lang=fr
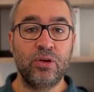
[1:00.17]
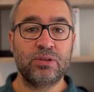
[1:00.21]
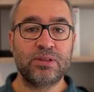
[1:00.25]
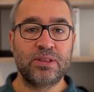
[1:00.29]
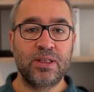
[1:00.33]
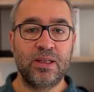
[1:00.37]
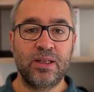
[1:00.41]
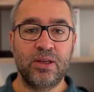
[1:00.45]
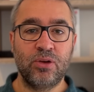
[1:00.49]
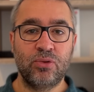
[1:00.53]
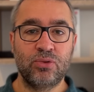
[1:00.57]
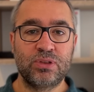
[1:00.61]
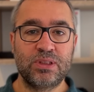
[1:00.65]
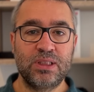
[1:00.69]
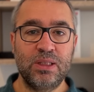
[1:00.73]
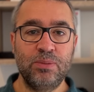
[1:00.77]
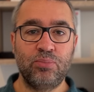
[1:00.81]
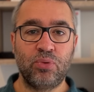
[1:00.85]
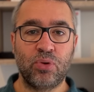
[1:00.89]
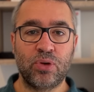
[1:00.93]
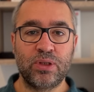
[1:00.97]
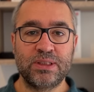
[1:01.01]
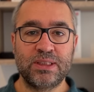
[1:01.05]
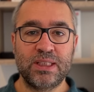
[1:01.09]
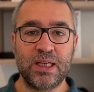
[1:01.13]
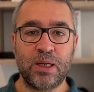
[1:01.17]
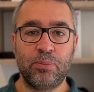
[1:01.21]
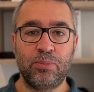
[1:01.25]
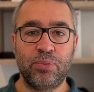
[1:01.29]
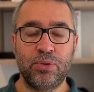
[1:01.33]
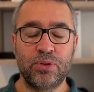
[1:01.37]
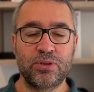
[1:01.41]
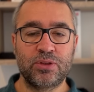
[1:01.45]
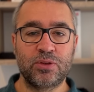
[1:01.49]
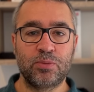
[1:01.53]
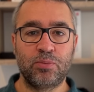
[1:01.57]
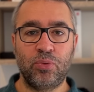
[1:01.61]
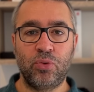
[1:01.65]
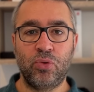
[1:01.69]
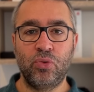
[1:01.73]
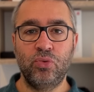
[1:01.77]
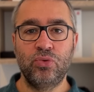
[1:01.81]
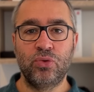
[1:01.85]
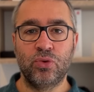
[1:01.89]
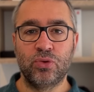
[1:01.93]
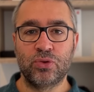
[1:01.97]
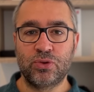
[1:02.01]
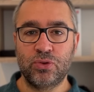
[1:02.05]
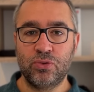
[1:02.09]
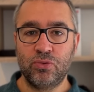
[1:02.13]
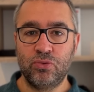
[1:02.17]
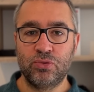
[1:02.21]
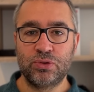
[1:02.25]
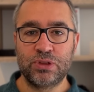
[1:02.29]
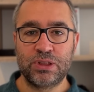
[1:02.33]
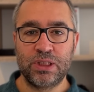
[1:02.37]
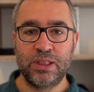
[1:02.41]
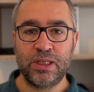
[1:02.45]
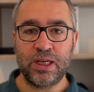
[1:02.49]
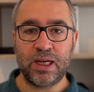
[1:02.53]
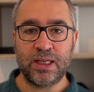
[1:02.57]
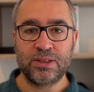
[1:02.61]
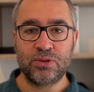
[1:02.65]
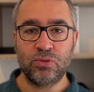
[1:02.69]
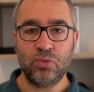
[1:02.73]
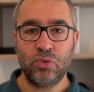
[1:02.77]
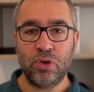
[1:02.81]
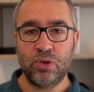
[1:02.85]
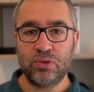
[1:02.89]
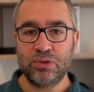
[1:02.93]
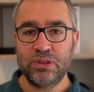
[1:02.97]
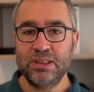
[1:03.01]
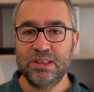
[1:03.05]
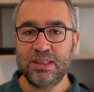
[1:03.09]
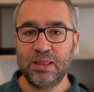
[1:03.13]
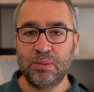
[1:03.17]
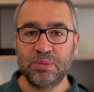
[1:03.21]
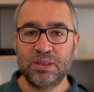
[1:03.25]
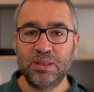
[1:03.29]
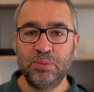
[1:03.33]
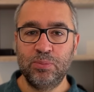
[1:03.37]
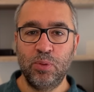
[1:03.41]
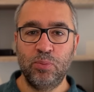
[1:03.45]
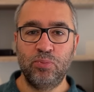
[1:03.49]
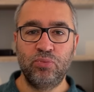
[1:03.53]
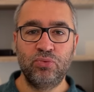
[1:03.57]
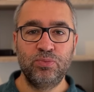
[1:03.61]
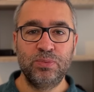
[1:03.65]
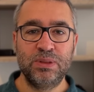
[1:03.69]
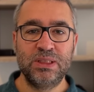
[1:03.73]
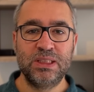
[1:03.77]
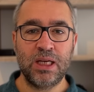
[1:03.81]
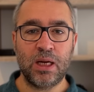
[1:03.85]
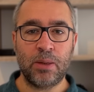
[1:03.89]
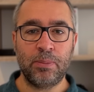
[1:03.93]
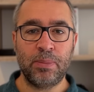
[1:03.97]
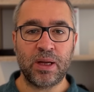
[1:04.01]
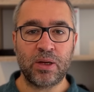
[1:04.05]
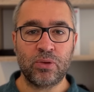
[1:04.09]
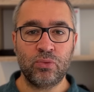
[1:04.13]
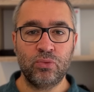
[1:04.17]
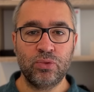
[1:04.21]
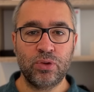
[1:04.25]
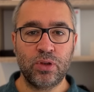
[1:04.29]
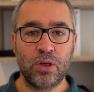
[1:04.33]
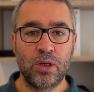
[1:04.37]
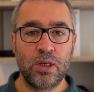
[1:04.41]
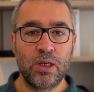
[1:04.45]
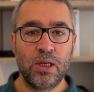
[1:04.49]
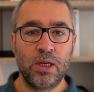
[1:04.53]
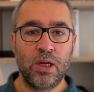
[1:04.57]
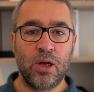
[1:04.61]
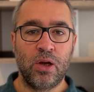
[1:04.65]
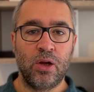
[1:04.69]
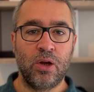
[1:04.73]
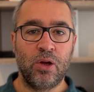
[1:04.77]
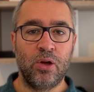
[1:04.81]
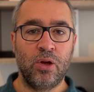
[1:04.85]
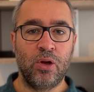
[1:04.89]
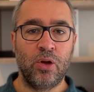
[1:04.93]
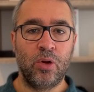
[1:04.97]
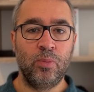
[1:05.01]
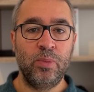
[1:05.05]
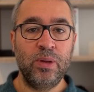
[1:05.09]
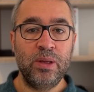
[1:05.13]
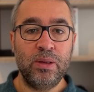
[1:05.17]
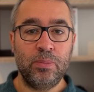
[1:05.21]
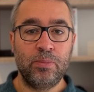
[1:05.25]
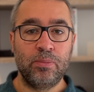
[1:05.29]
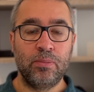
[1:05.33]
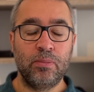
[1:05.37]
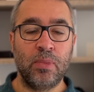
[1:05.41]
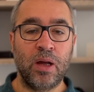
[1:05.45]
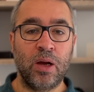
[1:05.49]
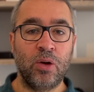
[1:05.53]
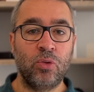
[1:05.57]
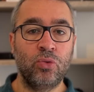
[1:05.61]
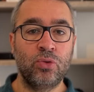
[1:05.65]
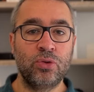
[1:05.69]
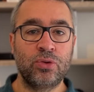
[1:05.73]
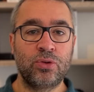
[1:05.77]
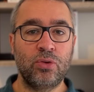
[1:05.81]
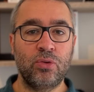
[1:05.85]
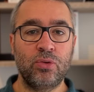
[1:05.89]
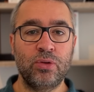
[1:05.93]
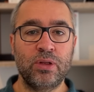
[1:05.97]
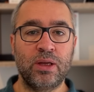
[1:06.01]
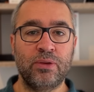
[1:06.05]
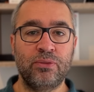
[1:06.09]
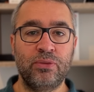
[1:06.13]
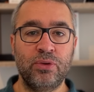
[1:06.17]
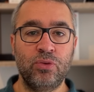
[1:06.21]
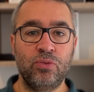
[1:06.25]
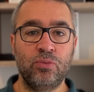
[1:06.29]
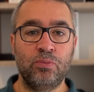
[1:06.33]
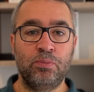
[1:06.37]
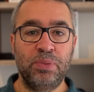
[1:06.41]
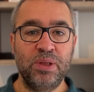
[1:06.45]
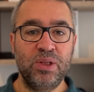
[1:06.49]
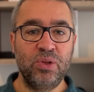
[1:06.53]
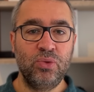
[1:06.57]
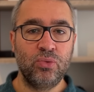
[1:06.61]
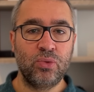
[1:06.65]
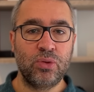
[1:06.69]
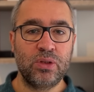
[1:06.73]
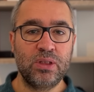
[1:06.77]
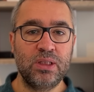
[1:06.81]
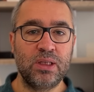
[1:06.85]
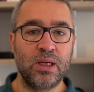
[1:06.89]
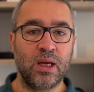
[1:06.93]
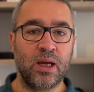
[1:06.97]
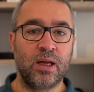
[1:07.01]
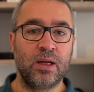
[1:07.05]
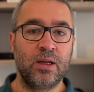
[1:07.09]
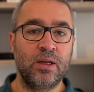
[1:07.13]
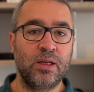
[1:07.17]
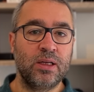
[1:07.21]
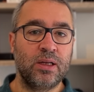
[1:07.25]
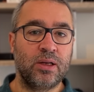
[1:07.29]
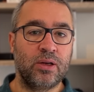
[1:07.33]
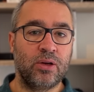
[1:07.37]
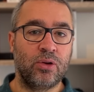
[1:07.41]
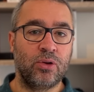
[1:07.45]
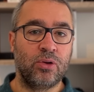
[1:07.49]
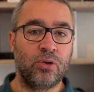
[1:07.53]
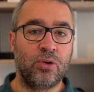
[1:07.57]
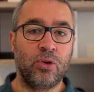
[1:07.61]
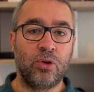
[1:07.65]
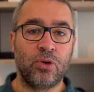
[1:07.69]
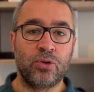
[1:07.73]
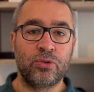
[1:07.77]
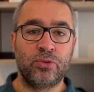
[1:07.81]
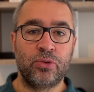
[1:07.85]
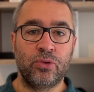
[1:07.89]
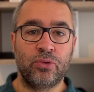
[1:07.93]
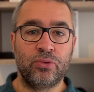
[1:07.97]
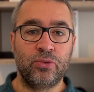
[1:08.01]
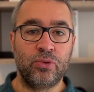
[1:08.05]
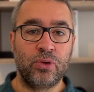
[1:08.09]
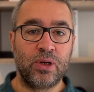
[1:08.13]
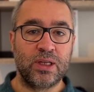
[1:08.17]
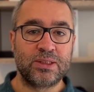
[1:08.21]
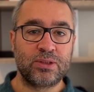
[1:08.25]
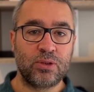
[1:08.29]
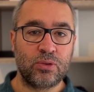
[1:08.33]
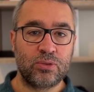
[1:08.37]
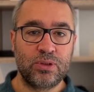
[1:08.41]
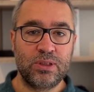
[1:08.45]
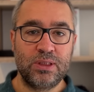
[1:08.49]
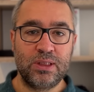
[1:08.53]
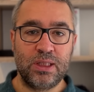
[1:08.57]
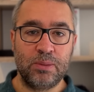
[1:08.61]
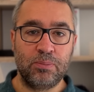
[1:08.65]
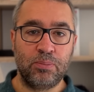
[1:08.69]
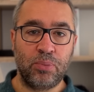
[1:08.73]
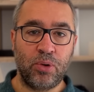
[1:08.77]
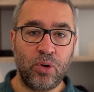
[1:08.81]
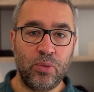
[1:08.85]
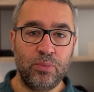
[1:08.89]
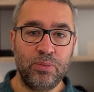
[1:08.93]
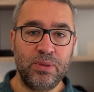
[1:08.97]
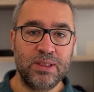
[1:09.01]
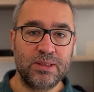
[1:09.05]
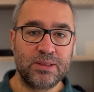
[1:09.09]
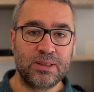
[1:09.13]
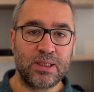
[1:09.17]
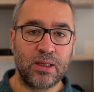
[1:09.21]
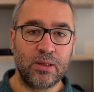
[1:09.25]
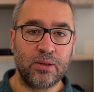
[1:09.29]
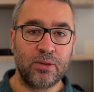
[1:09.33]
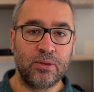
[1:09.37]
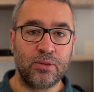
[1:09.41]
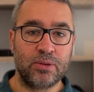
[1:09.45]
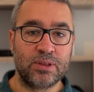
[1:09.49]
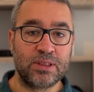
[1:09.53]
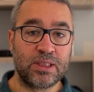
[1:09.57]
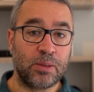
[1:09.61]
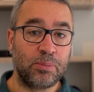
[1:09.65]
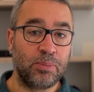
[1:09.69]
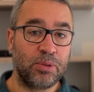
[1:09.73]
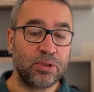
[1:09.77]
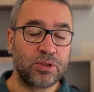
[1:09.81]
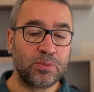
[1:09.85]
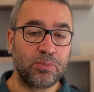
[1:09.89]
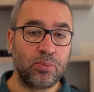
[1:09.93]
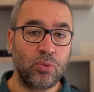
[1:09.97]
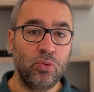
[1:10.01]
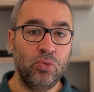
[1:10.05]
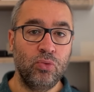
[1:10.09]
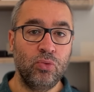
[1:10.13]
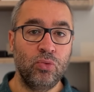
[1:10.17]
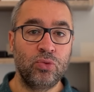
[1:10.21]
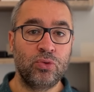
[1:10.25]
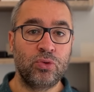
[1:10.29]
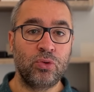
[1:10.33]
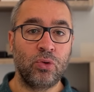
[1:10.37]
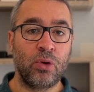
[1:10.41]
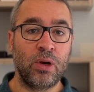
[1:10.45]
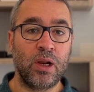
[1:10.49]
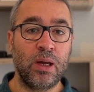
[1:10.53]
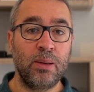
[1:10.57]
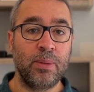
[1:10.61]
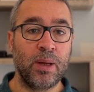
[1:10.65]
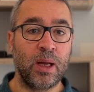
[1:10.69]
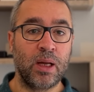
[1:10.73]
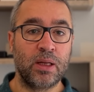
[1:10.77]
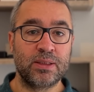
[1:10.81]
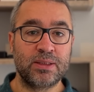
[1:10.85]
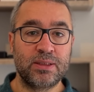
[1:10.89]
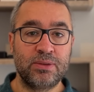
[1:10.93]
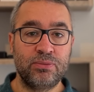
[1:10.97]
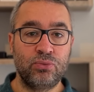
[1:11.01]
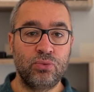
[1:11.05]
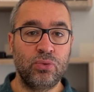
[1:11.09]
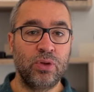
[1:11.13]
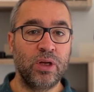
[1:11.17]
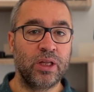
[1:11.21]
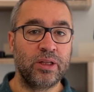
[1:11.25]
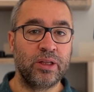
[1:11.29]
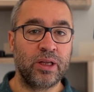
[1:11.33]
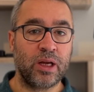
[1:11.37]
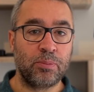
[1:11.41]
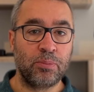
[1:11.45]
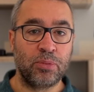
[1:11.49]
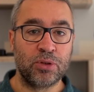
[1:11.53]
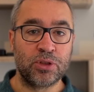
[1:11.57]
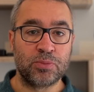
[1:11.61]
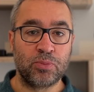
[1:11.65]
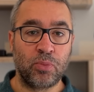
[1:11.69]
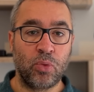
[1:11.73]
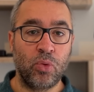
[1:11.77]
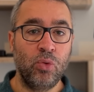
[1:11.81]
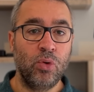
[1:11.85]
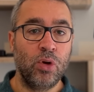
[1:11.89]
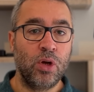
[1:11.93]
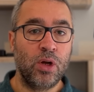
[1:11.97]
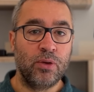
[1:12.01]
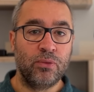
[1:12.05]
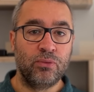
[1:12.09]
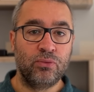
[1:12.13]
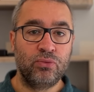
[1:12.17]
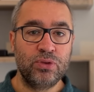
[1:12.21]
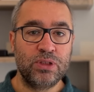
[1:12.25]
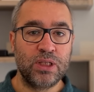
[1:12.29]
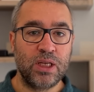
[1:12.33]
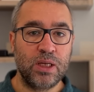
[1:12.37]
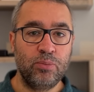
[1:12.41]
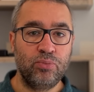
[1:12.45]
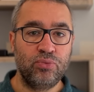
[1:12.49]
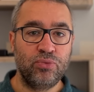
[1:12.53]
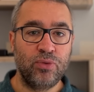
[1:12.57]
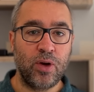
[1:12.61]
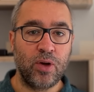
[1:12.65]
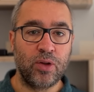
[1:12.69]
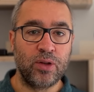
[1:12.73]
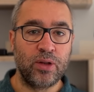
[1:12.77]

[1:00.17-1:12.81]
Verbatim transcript: c'est le cas aussi pour les AirPods Pro de seconde génération. Là aussi, c'est un petit peu plus bizarre par contre. Euh, mais bah, autant il y avait une pénurie euh, lors de, la sortie des premiers AirPods Pro, autant là, bah, si vous voulez un AirPods Pro, vous allez pouvoir en